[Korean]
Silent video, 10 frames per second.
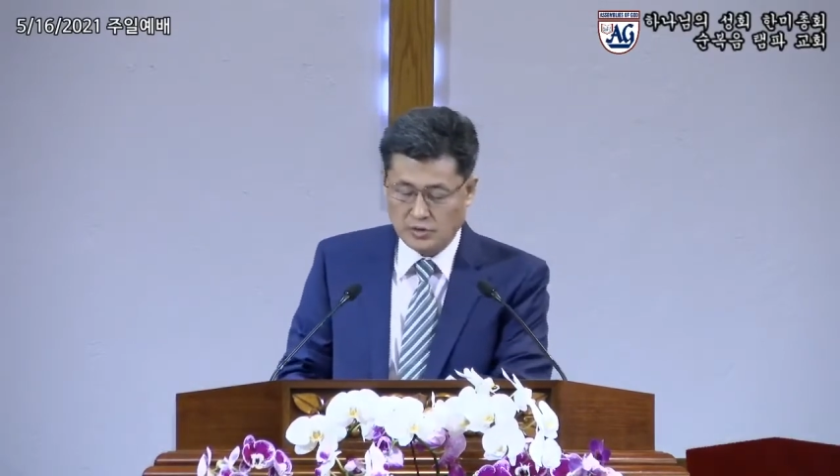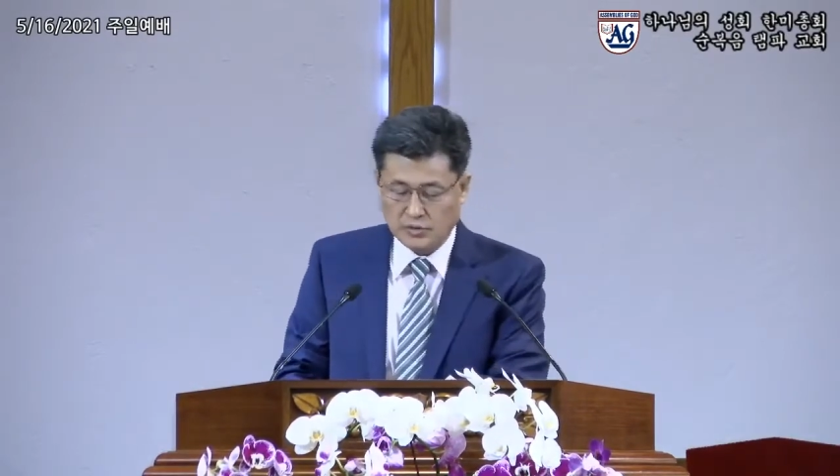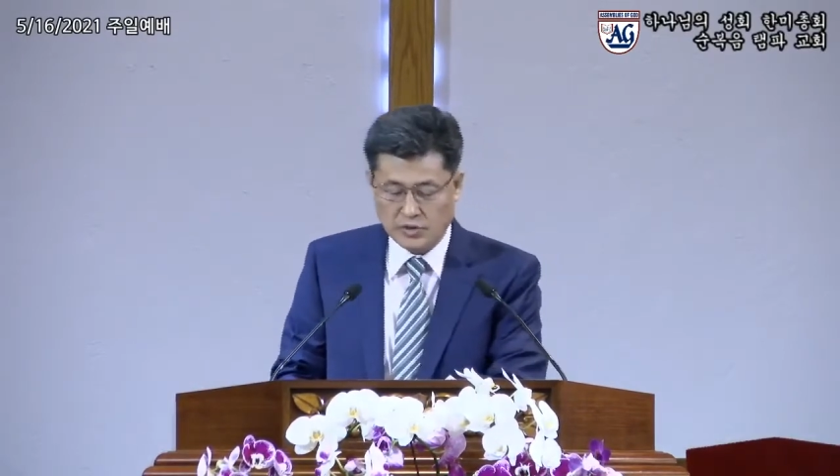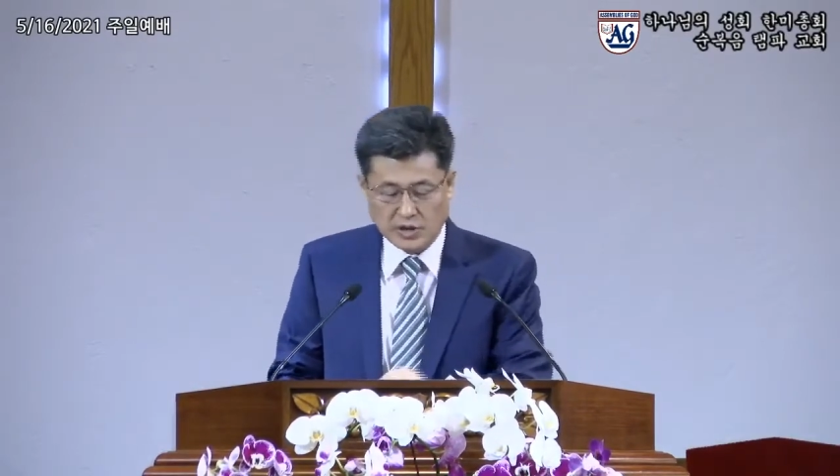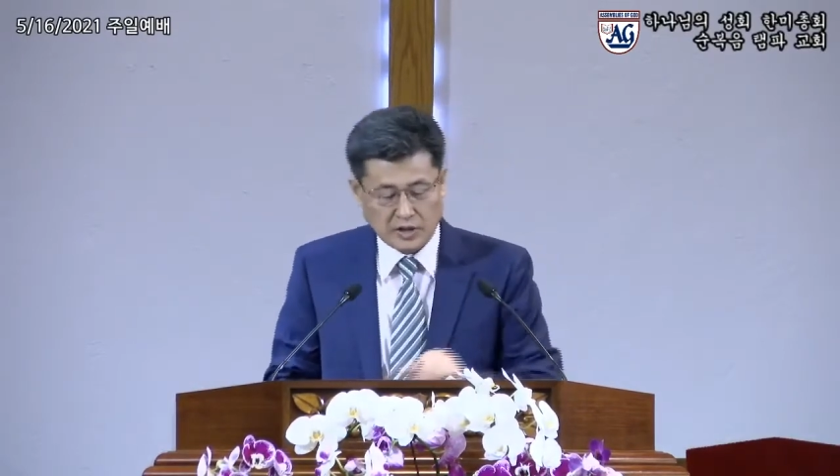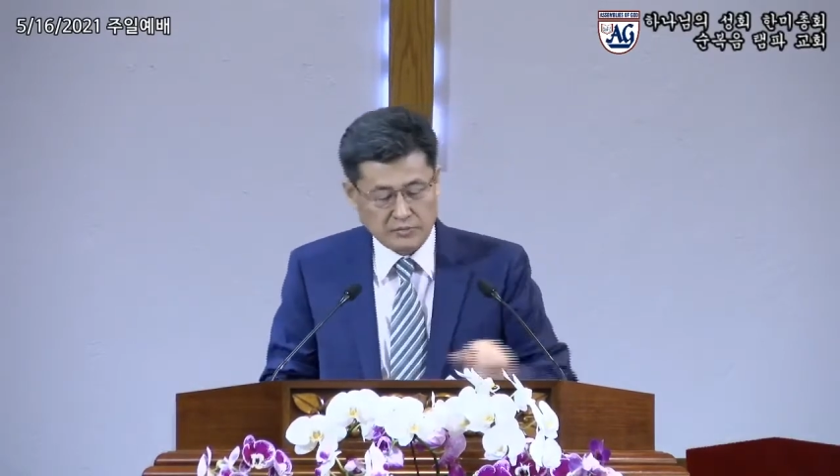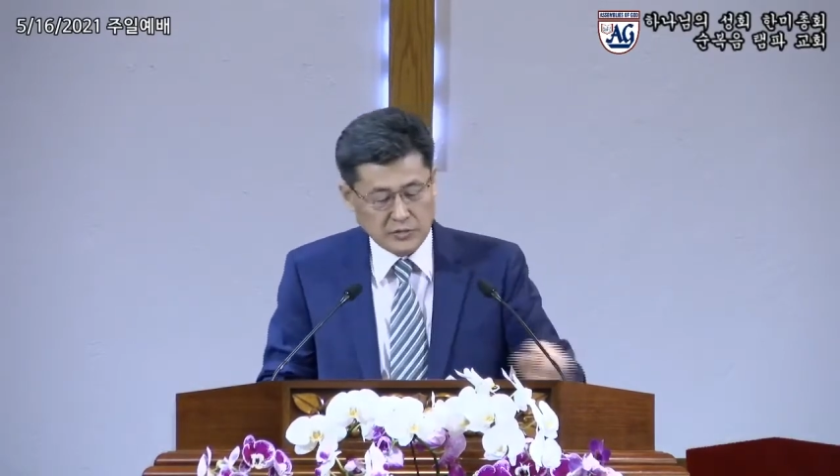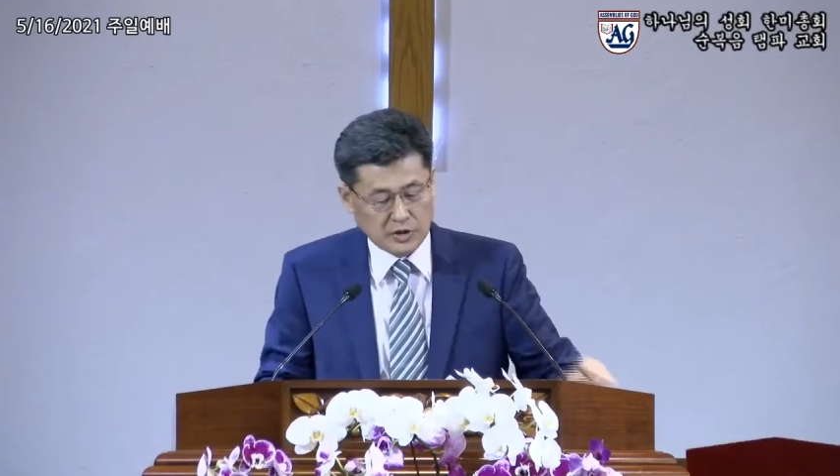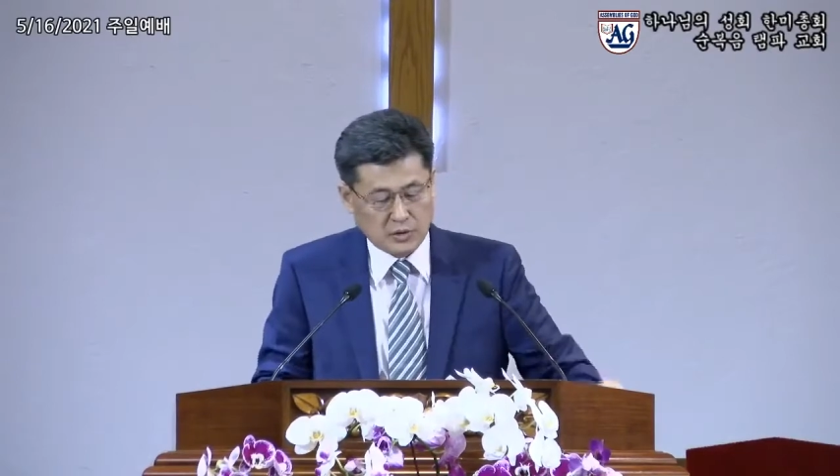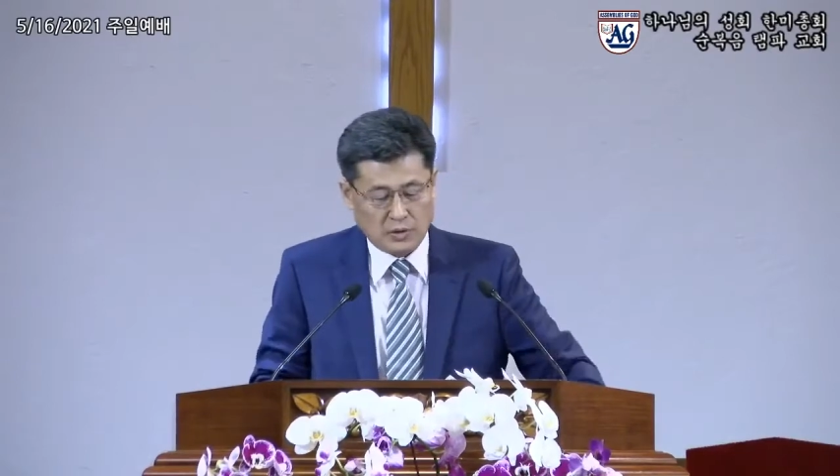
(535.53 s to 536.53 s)
우리가
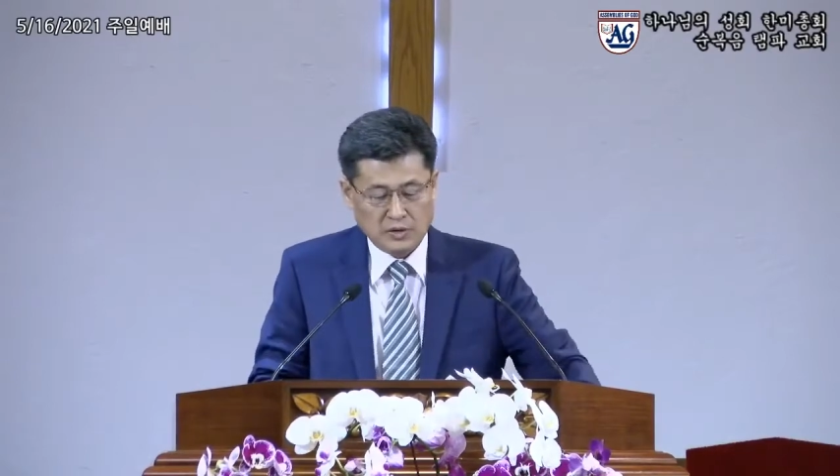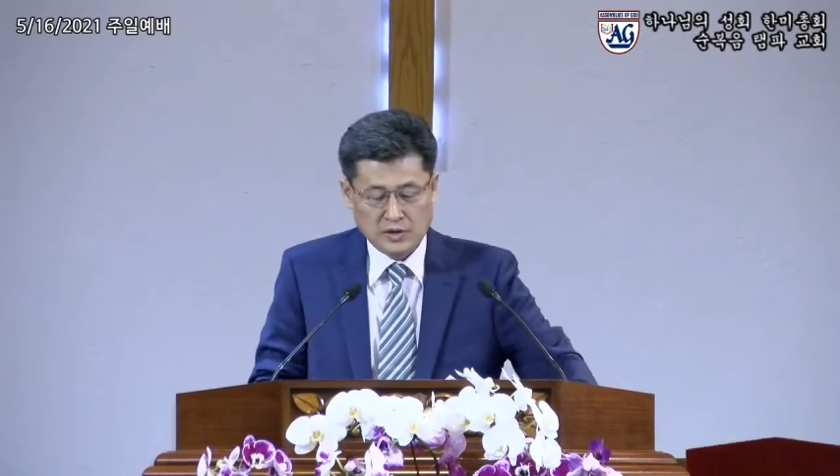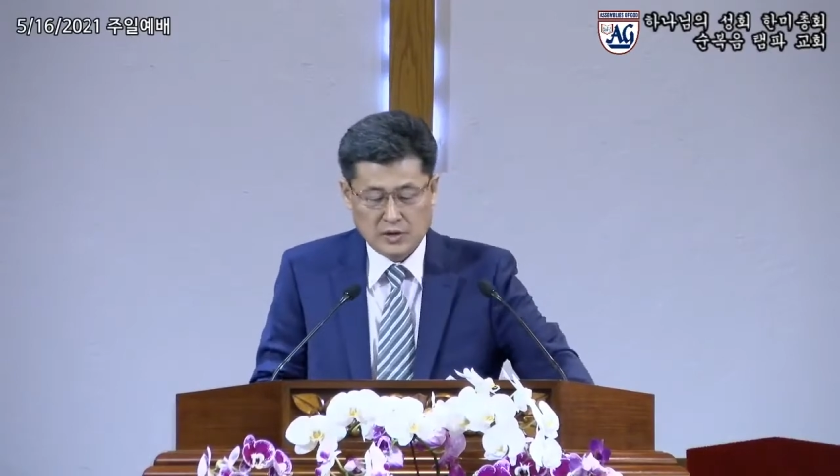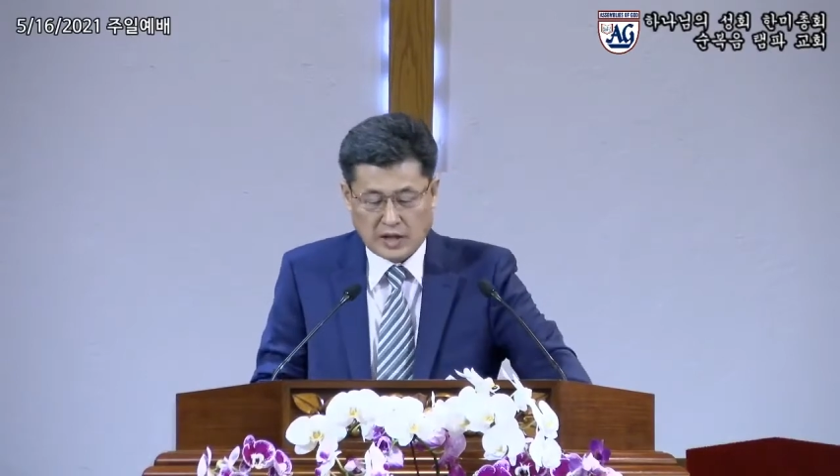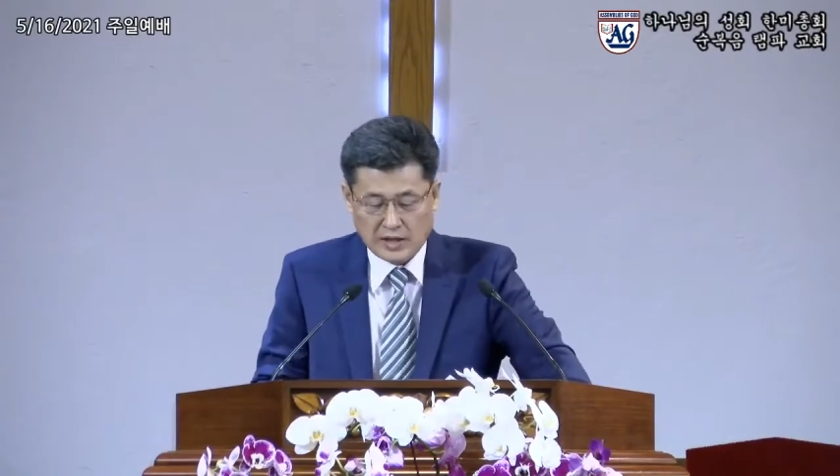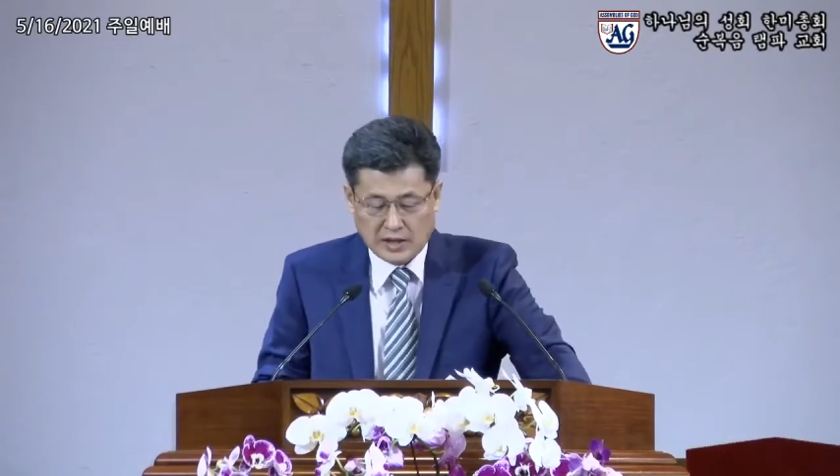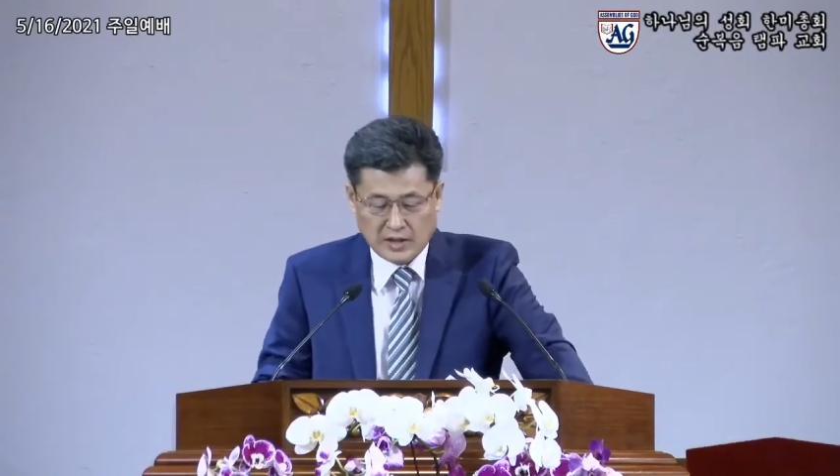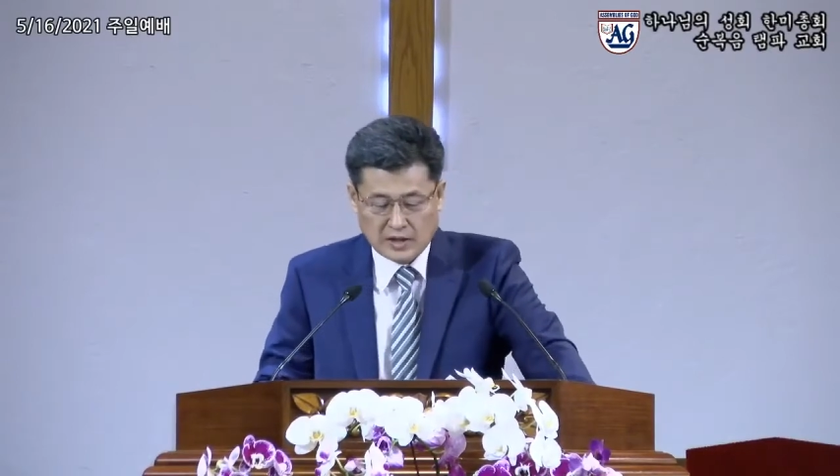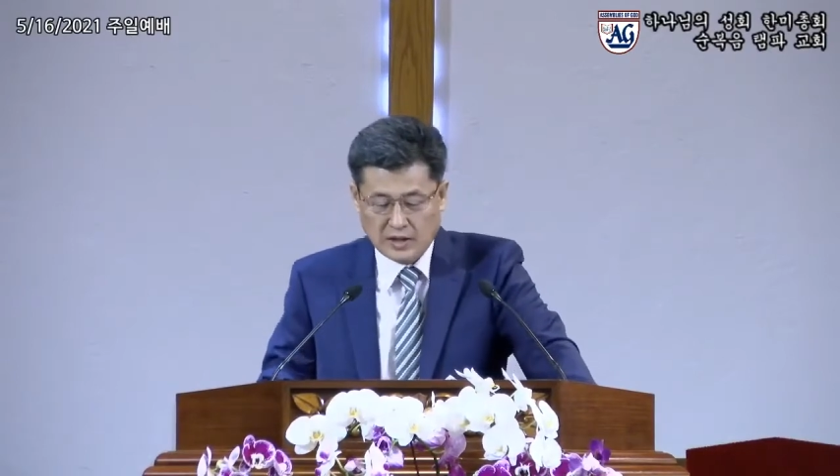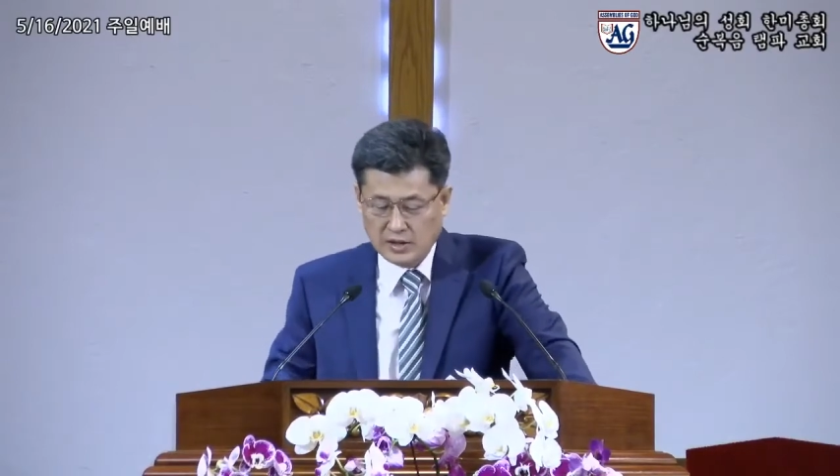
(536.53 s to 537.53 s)
믿고 그
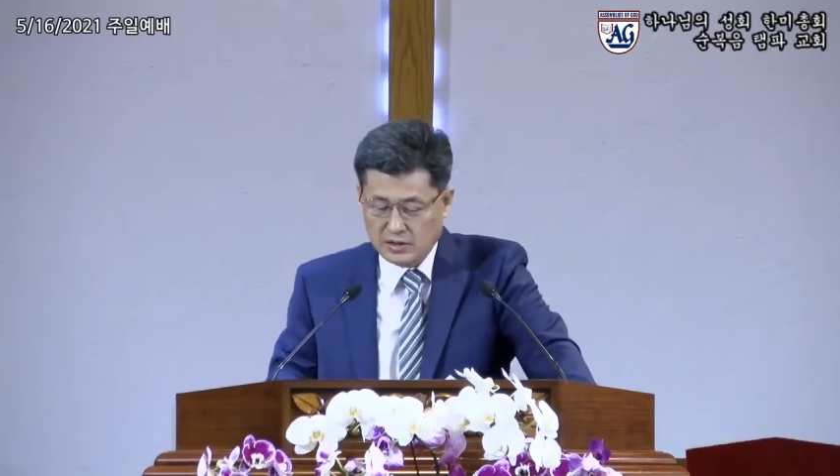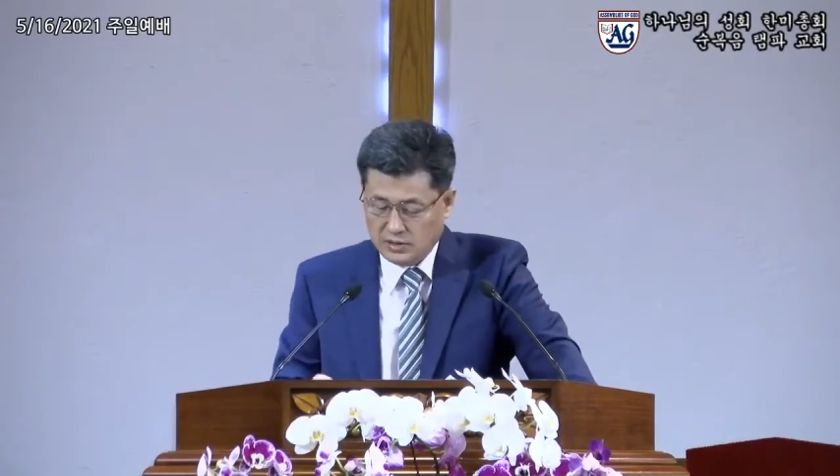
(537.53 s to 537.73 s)
하나님께